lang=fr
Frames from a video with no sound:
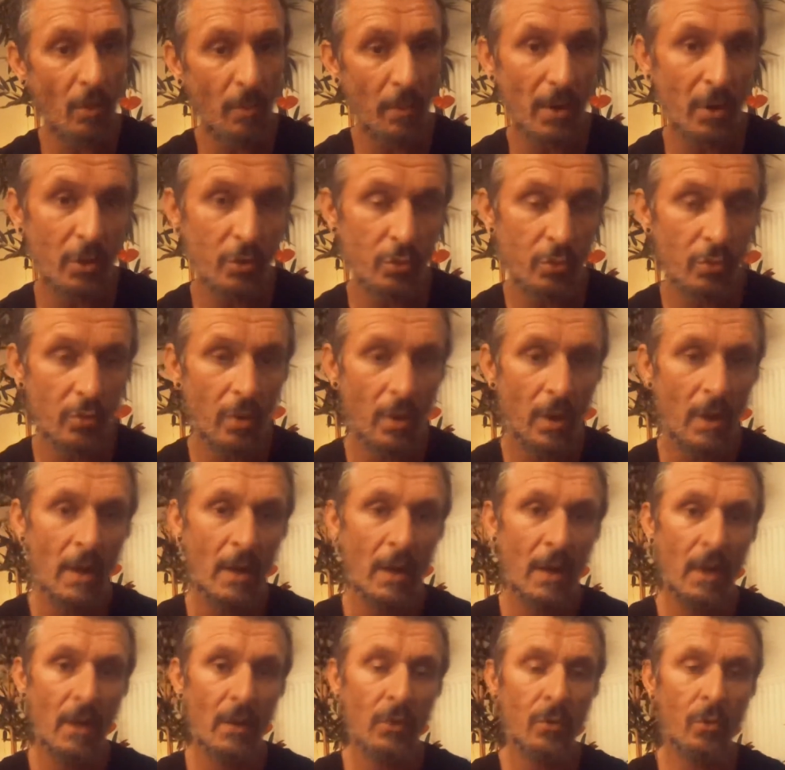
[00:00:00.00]
heures par jour.
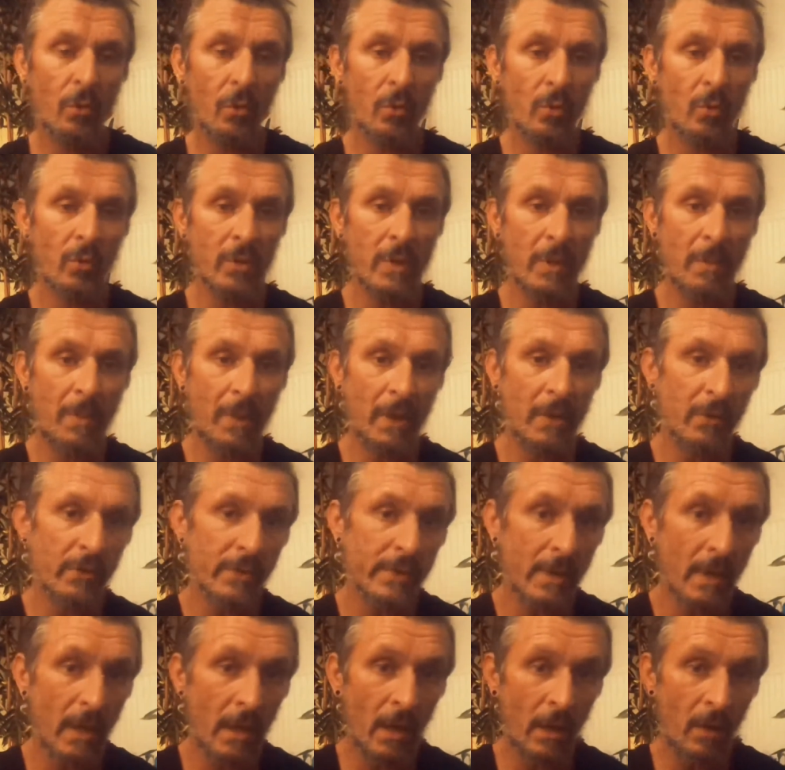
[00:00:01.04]
Donc on n'est pas dans
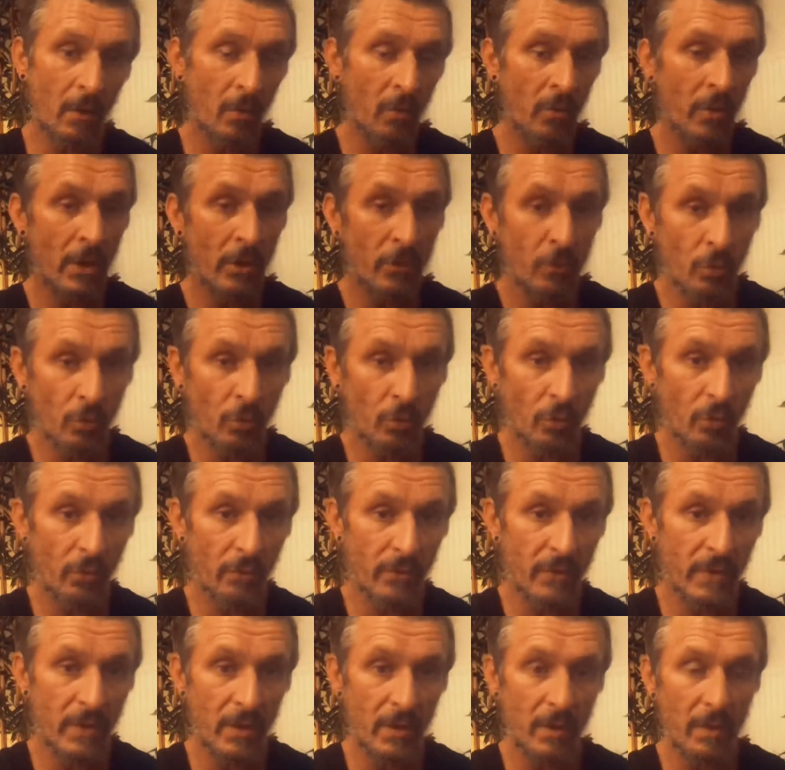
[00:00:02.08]
ce cas-là, on a d'autres
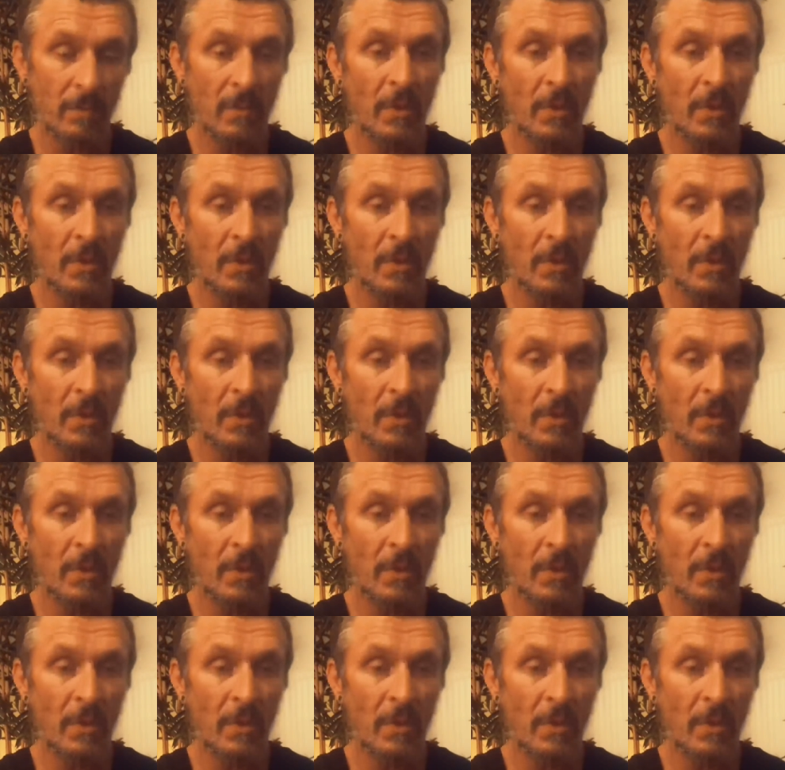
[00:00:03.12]
vies.